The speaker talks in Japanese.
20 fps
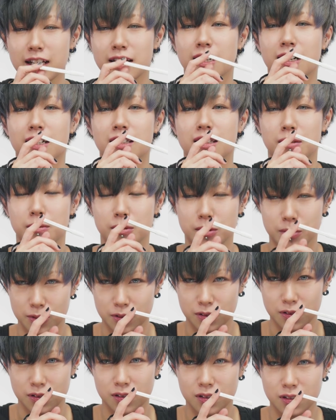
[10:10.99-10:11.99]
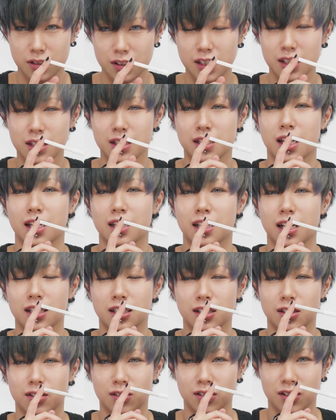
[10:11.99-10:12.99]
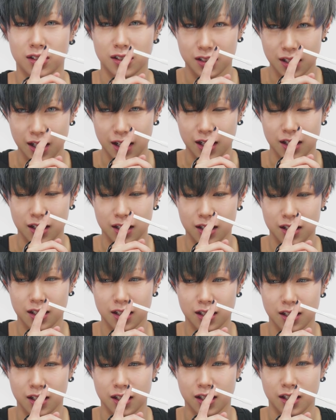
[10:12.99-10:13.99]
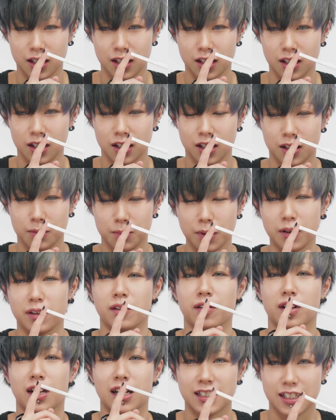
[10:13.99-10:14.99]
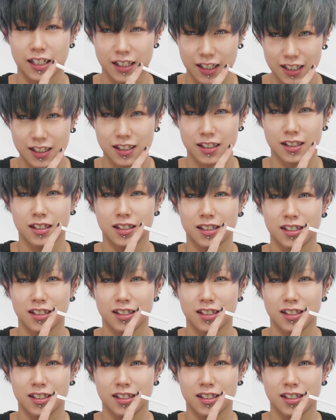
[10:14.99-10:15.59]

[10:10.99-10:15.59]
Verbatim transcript: りなかった部分に付け足しをして、えー、眉毛は完成です